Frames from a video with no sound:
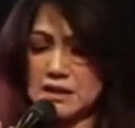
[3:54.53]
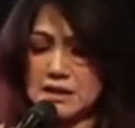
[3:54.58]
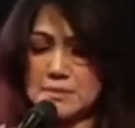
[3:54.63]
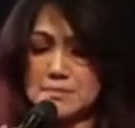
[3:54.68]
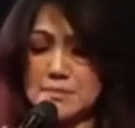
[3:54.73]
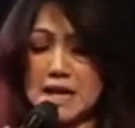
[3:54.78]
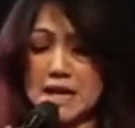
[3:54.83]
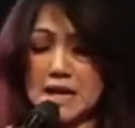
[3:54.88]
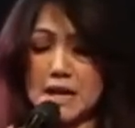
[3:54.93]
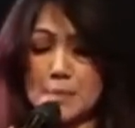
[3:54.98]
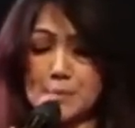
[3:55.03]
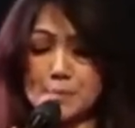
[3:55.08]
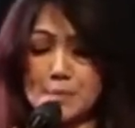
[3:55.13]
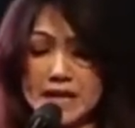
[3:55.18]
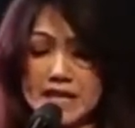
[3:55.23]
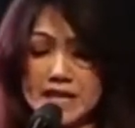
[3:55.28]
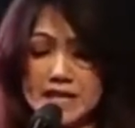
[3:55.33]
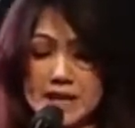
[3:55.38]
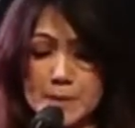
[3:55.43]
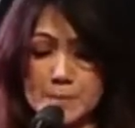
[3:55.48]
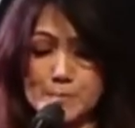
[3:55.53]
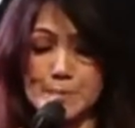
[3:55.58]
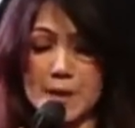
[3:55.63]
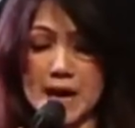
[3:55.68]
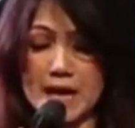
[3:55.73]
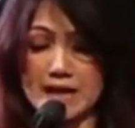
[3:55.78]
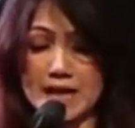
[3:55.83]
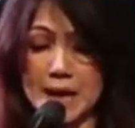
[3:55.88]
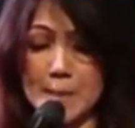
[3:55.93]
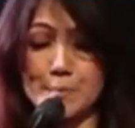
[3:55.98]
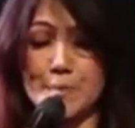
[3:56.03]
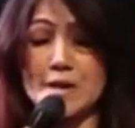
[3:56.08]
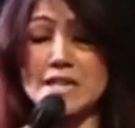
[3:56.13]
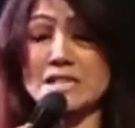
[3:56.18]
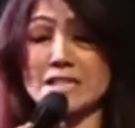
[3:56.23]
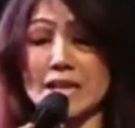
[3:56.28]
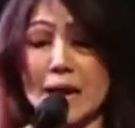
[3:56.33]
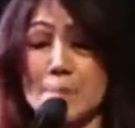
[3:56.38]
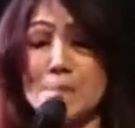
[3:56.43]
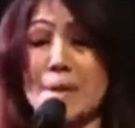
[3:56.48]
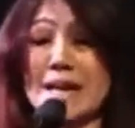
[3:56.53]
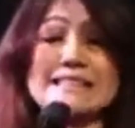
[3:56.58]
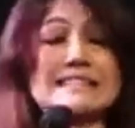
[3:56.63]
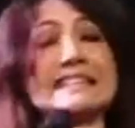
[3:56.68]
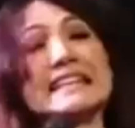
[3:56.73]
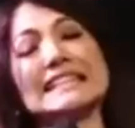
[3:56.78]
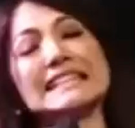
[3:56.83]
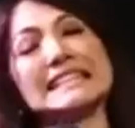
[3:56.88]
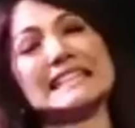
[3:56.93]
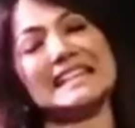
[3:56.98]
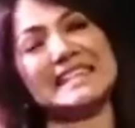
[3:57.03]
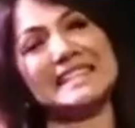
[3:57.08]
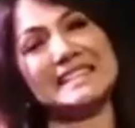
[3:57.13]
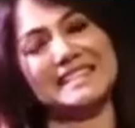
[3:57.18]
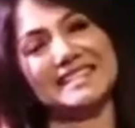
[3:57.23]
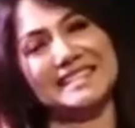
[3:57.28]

melebihi para pejabat tinggi.